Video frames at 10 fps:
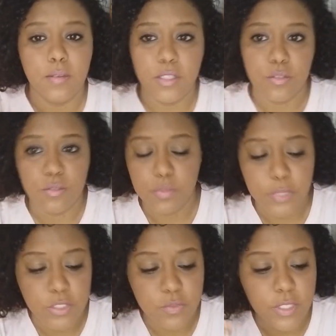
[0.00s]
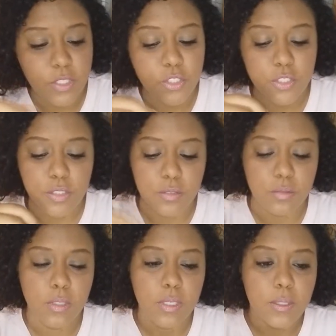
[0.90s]
Eu acho super
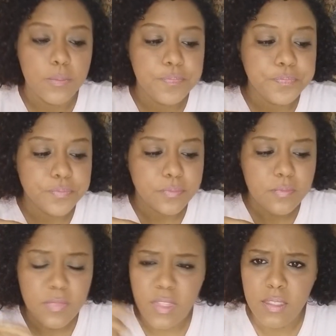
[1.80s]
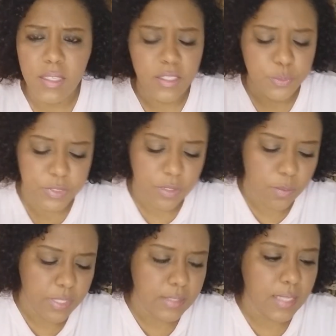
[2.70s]
divertido e responder
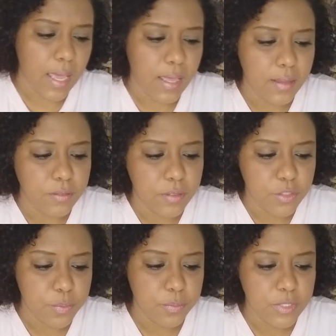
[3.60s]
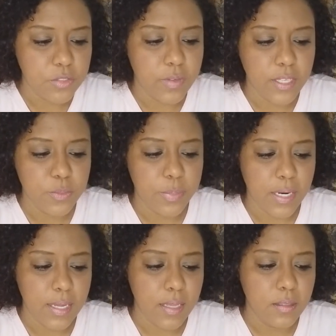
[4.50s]
comentário, e, tipo, me diverte
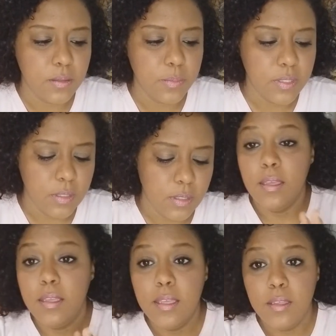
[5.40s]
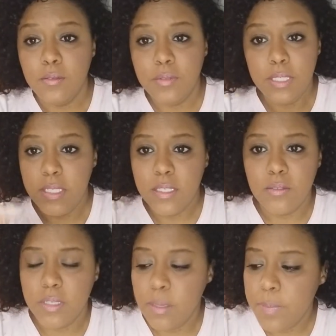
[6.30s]
pra caramba. E eu não queria, eu
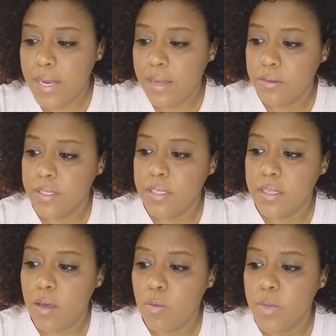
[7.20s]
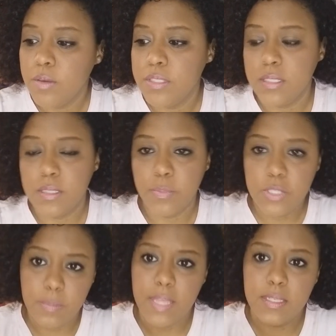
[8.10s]
não queria parar, eu queria alguma coisa que se
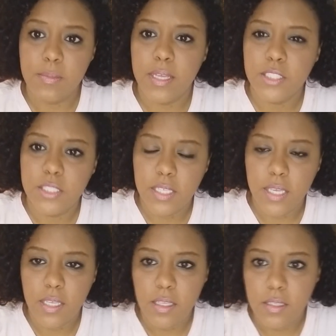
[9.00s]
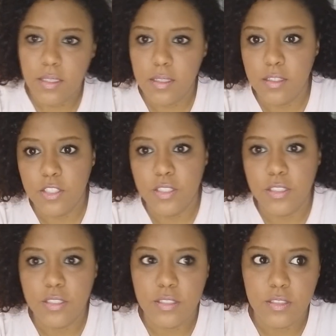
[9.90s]
aproximasse mais de quem.
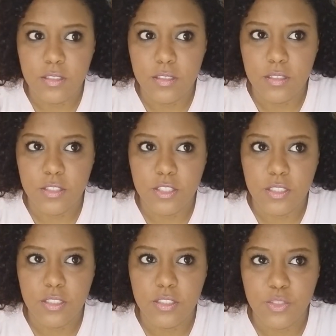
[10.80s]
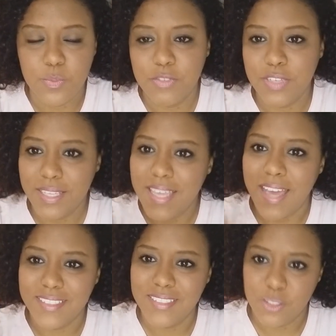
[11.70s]
de, de, de uma
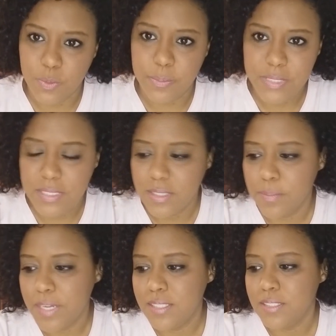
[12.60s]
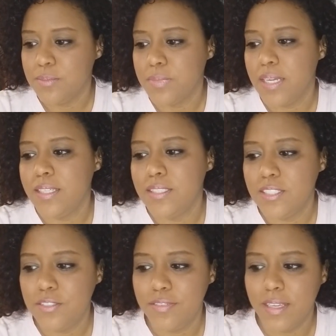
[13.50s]
verdade, né? De uma Priscila mais,
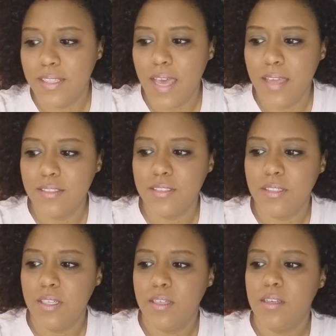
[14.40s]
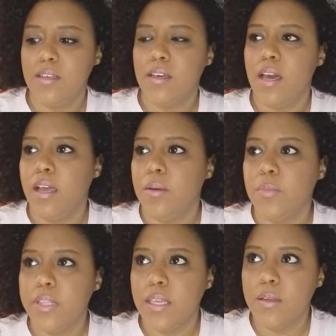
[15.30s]
mais de verdade. É,
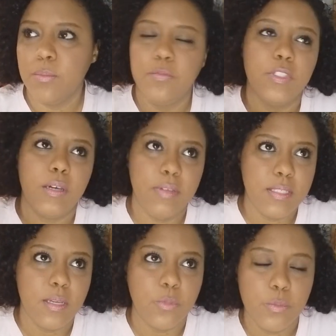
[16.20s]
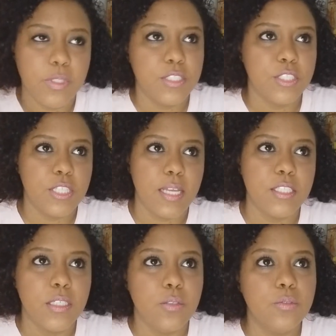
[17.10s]
muita, vou dar um exemplo, muita gente
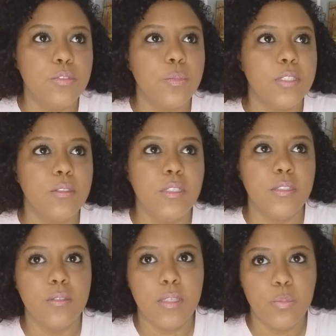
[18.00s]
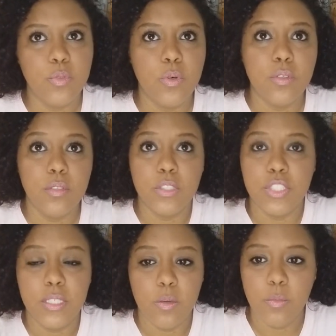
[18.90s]
acha que eu uso moda lolita o tempo todo. E eu
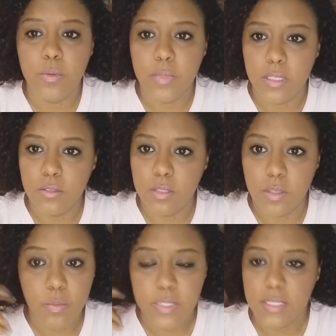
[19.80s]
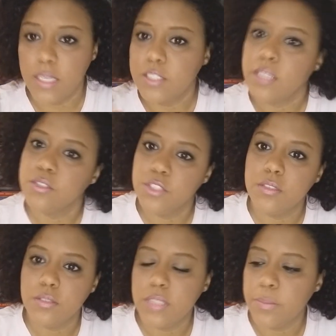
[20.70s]
cheguei a um momento que eu comecei a achar que eu
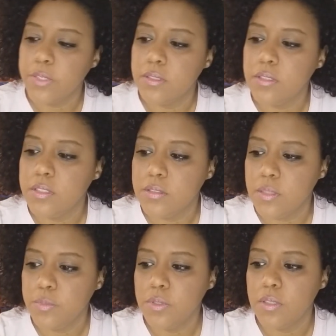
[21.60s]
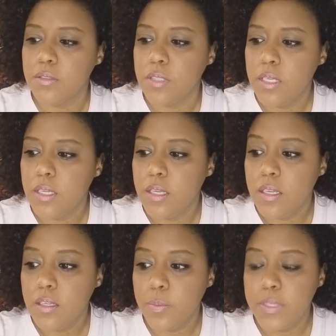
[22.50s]
tinha que usar moda lolita o tempo todo.
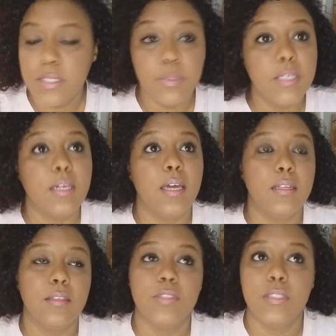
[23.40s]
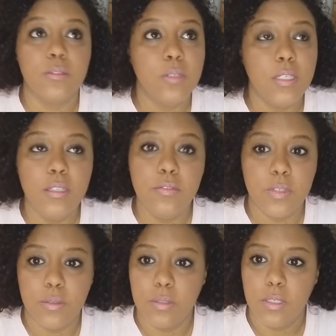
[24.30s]
E eu percebi que, cara, tava sendo
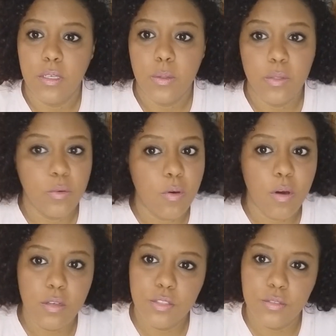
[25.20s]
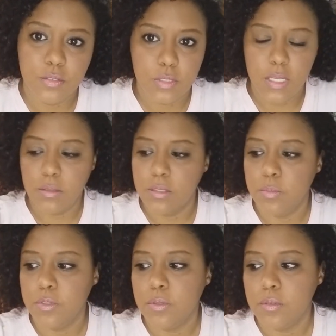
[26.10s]
horrível. Eu não gosto de usar o
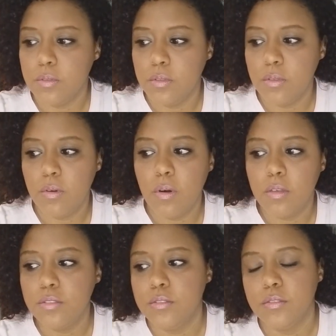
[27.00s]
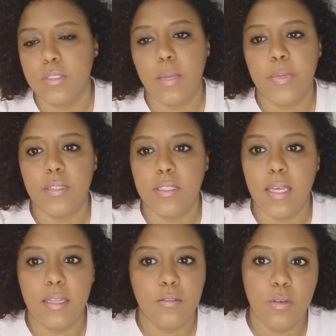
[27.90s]
tempo todo. Eu não gosto de usar pra.
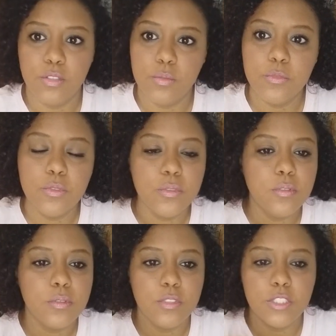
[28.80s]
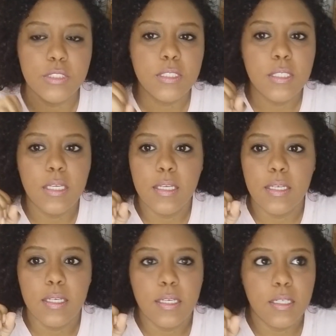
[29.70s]
Cara, eu gosto muito de
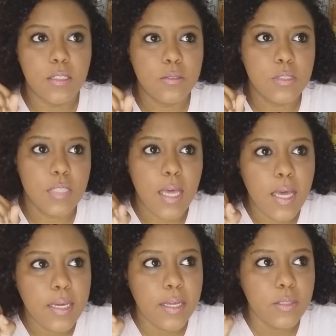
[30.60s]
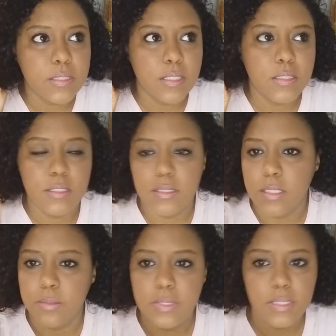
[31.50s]
usar calça jeans
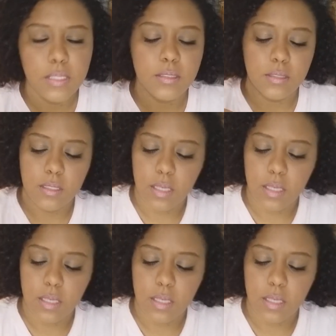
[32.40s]
e camiseta.